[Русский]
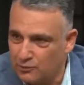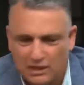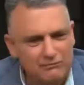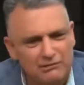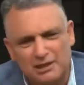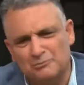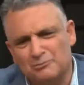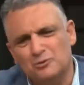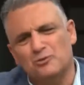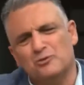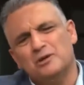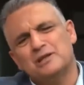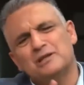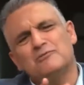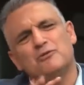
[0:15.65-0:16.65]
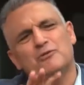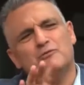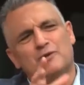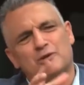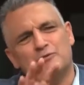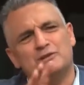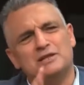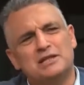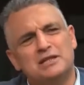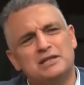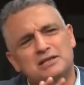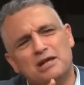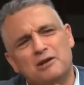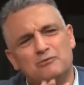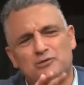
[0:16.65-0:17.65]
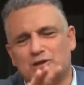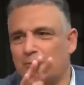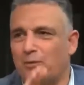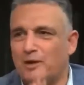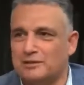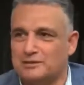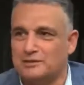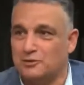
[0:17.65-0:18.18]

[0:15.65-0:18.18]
Говорим, ну, его вооружение не так уж опасно,